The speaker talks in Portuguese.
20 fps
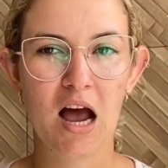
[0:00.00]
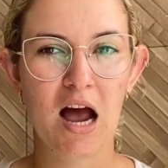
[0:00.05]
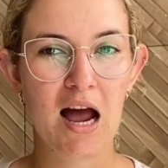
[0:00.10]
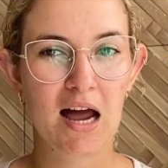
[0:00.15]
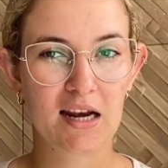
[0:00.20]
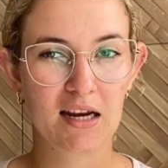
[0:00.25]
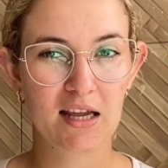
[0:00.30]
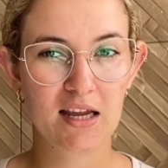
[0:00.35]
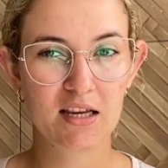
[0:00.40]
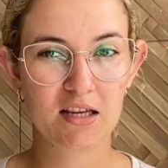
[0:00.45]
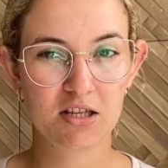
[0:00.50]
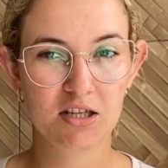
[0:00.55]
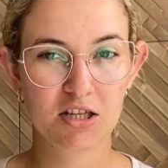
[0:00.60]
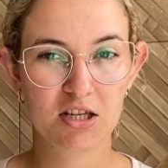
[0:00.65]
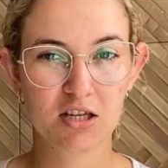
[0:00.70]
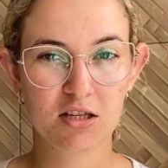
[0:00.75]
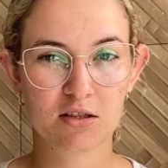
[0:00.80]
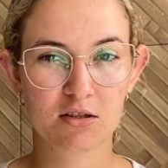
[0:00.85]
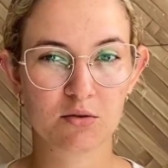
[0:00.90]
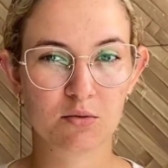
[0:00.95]
Além
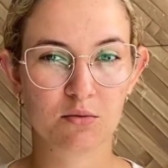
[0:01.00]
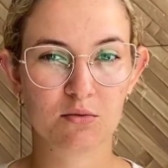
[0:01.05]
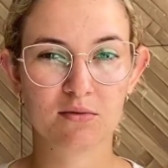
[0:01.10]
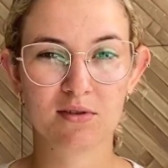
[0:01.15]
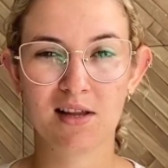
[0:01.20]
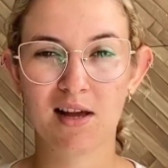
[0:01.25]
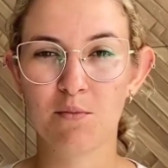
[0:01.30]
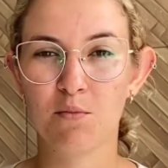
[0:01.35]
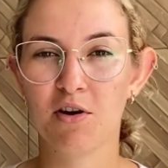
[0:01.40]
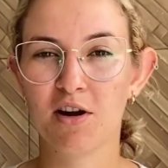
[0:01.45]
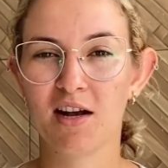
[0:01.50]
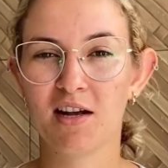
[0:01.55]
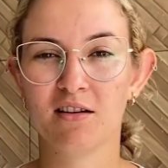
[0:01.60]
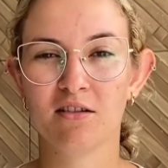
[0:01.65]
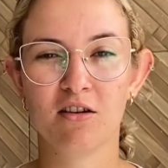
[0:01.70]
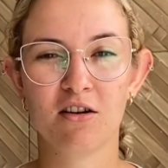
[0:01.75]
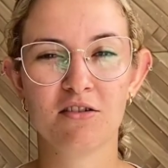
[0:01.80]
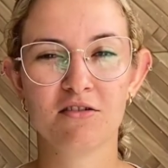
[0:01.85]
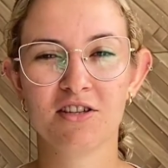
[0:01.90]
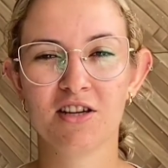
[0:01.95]
disso, os
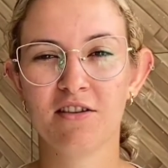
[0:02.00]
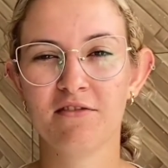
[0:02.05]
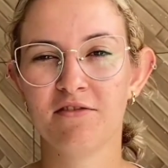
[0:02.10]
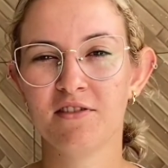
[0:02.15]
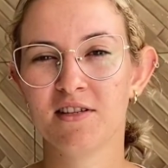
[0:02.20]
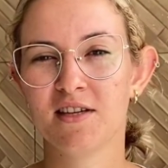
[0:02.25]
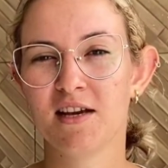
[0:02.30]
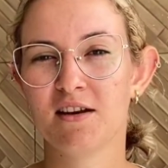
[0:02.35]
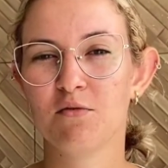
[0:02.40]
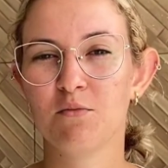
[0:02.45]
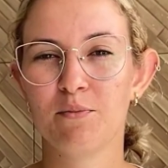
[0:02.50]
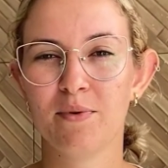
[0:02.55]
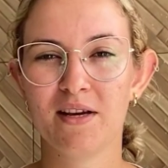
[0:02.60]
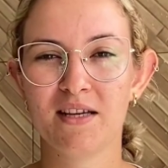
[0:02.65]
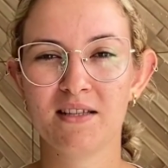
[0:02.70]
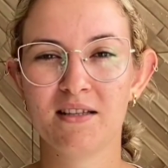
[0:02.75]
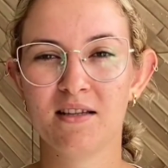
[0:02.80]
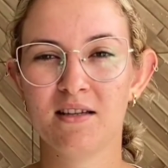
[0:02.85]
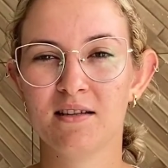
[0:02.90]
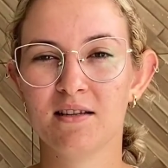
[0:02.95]
laboratórios já fizeram
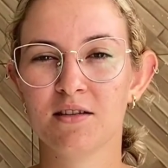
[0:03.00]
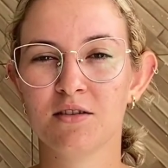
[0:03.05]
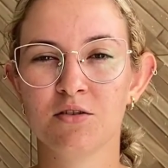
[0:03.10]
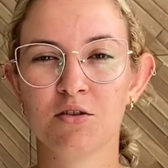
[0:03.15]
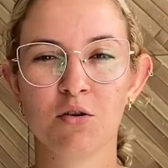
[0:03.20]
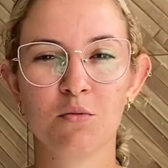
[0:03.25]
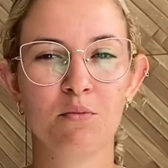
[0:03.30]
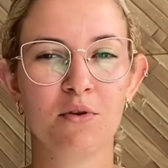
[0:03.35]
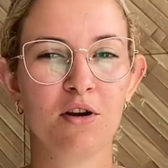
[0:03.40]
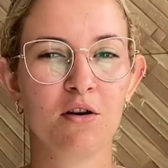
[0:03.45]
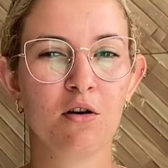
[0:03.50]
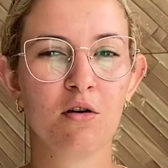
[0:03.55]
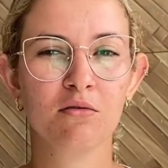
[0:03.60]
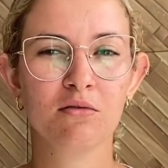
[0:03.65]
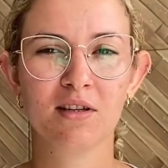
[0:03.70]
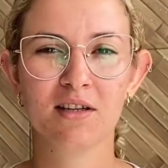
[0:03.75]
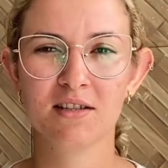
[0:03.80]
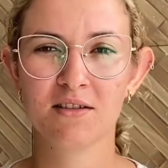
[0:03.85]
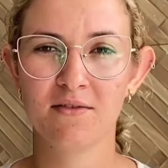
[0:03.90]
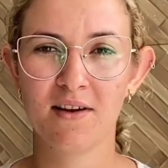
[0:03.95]
pesquisas sobre
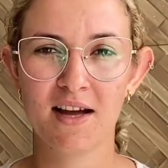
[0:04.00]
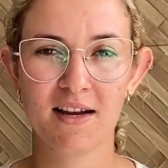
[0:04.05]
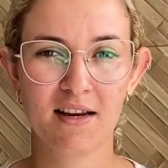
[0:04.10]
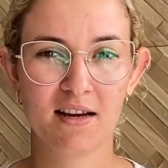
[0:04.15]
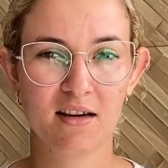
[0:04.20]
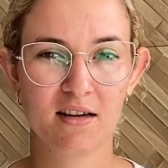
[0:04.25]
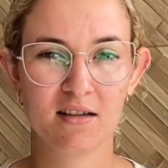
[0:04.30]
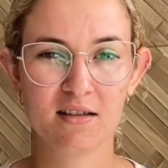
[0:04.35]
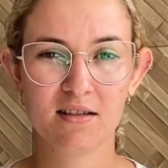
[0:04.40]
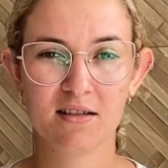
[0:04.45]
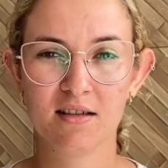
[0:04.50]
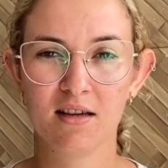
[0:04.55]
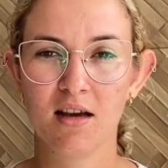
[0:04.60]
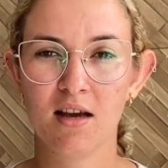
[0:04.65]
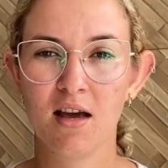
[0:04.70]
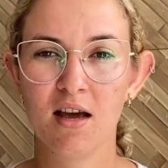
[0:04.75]
outras variantes